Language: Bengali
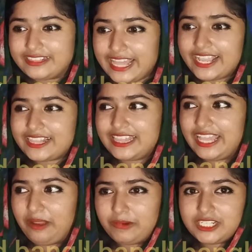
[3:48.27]
দেখতে
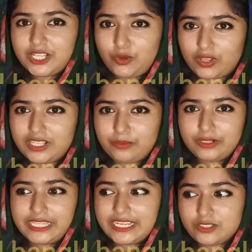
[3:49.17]
আমার সাথে কথা
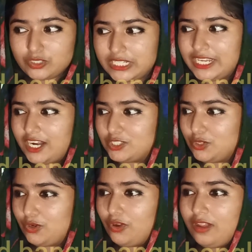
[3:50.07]
বলতে কিছু শেখার
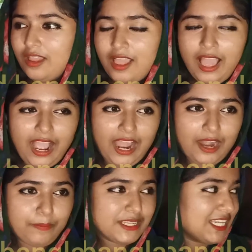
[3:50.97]
জন্য
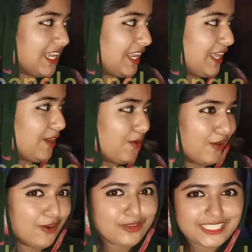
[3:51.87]
আর বেসিক্যালি ও
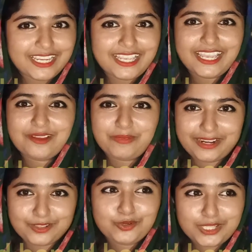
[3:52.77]
হচ্ছে কি
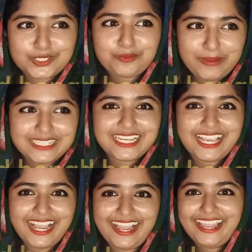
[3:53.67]
মানে দুধ একটু বেশি
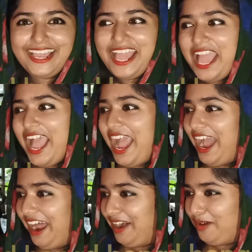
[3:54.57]
খায়
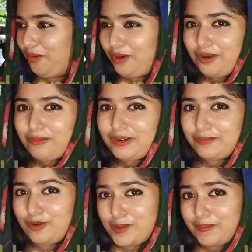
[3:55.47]
আর ওর মানে
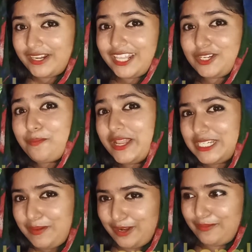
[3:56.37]
বোবা প্রাণীদের একটু
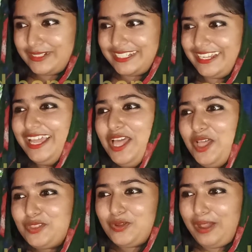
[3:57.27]
বেশি ভালোবাসে
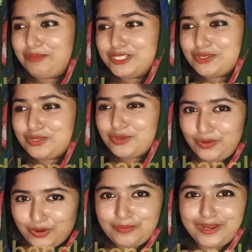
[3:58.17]
তো আমি যেহেতু
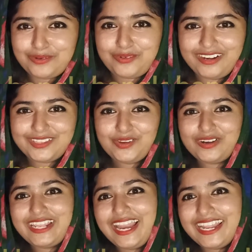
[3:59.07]
গরু পালন করি তো
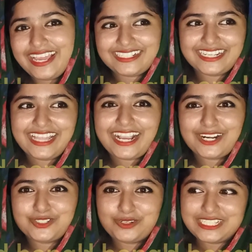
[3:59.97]
ডেলি আসে
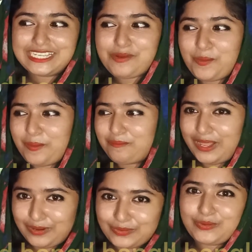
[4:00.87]
দেখার জন্য যে কীভাবে আমি
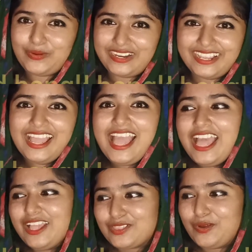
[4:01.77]
পালন করি
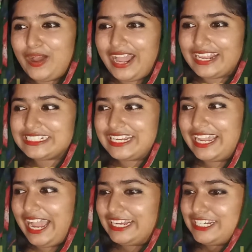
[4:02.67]
তো আসে
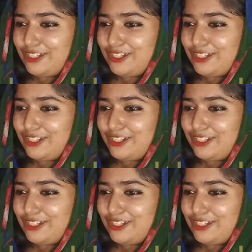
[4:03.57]
আয়সা